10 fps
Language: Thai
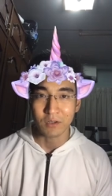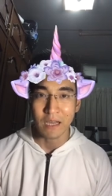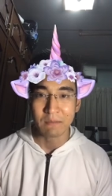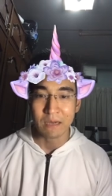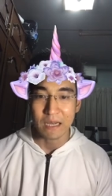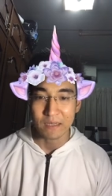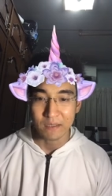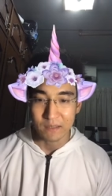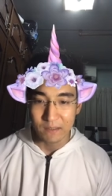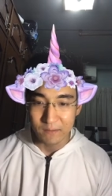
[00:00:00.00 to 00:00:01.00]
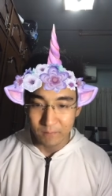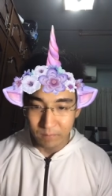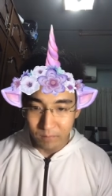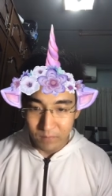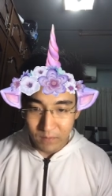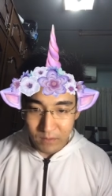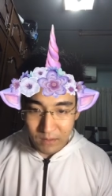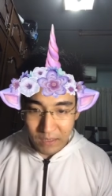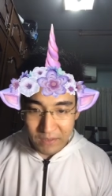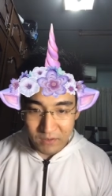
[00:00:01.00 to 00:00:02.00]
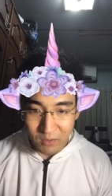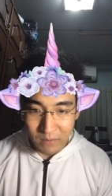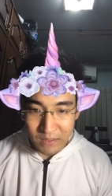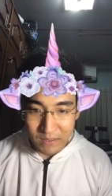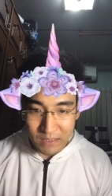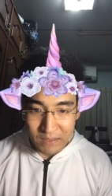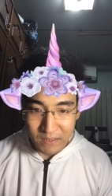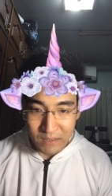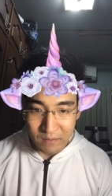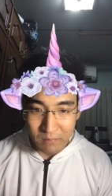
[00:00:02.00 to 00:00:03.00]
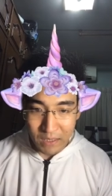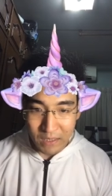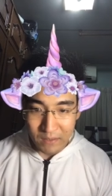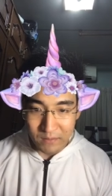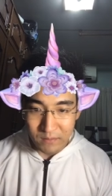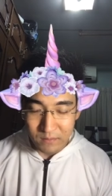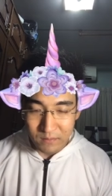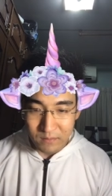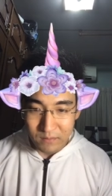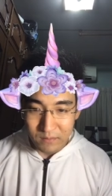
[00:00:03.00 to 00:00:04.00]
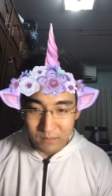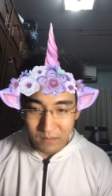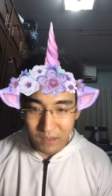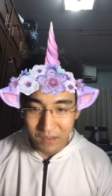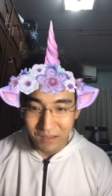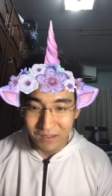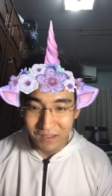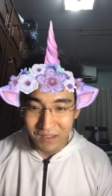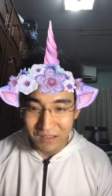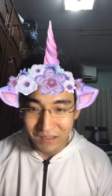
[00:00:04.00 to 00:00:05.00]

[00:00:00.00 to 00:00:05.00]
ห้าบาทนะฮะใครสอบพัฒนาที่ดินบ้างเออ